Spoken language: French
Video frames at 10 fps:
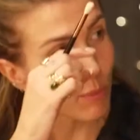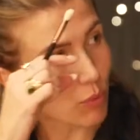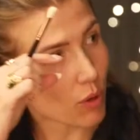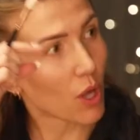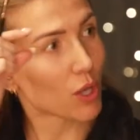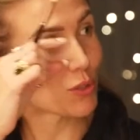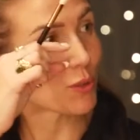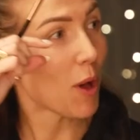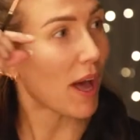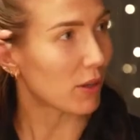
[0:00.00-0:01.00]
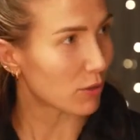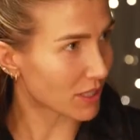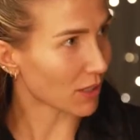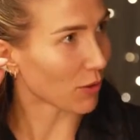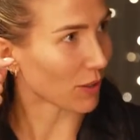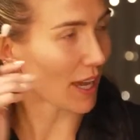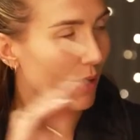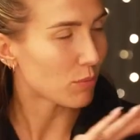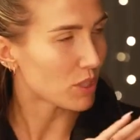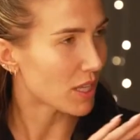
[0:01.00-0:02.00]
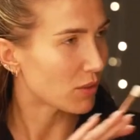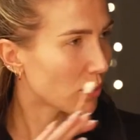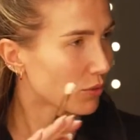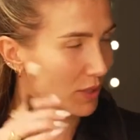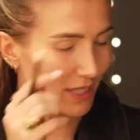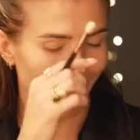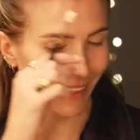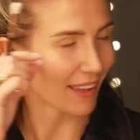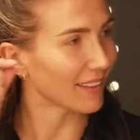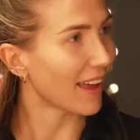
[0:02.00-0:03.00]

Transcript: pour justement agrandir le regard. Moi, j'adore tout ce qui est cat